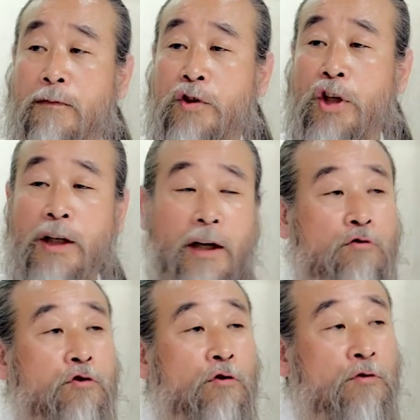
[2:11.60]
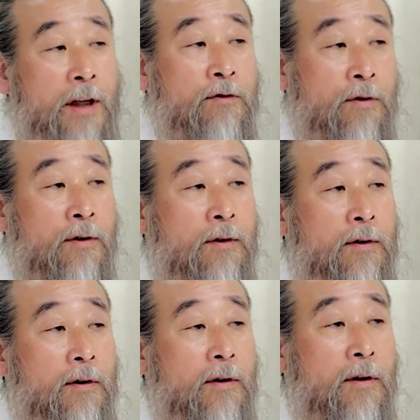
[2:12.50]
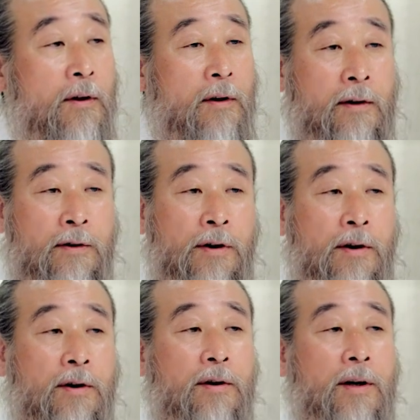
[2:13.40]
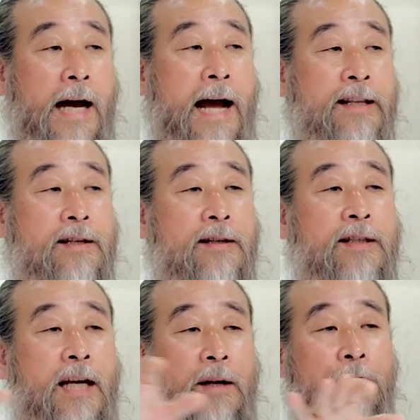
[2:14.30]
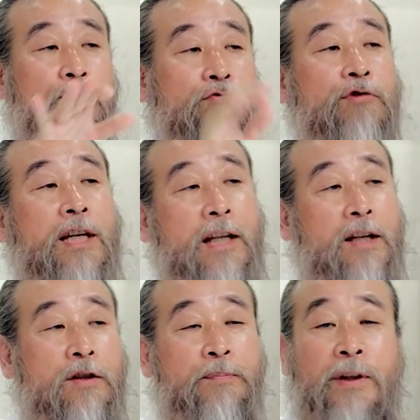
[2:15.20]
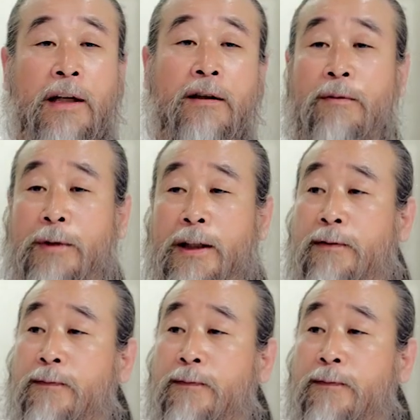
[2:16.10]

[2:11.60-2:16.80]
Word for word: 천하의 흉당도 그 앉은 사람이 누구냐 따라서 빛나는 겁니다.